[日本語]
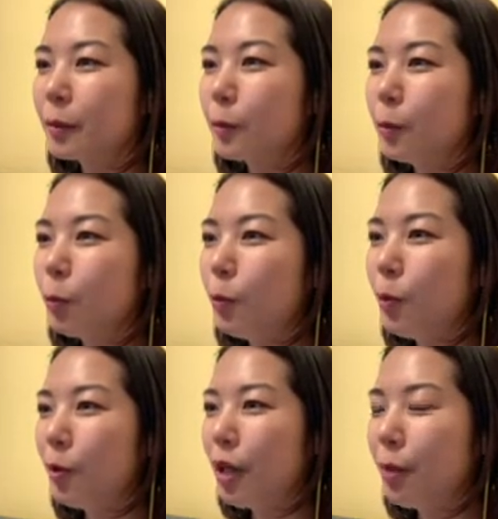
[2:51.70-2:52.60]
このウォーハ
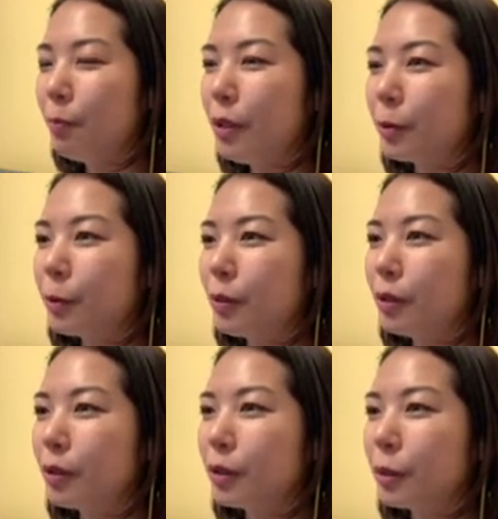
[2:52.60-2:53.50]
ンマーとか
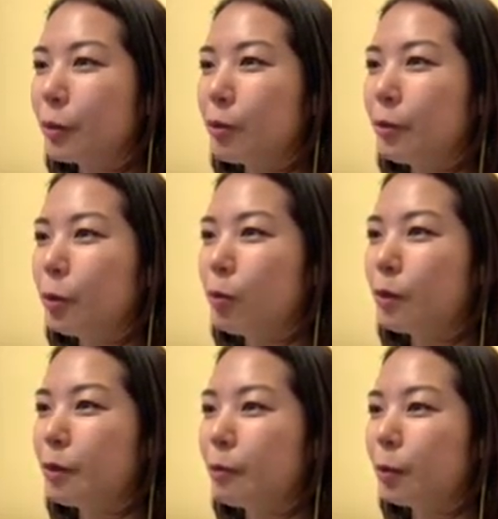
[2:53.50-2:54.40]
で例えば壊
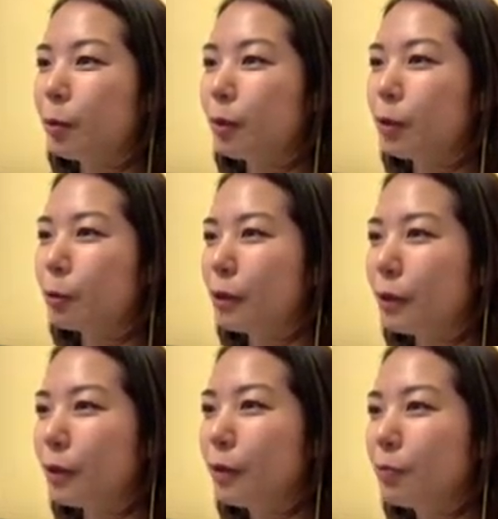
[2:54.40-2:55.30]
せばどうなるわ
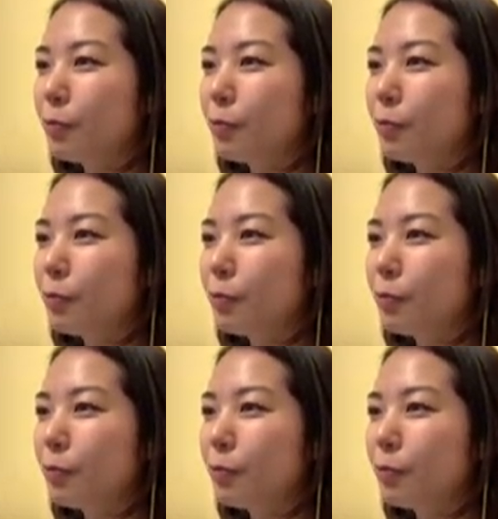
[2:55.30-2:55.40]
け？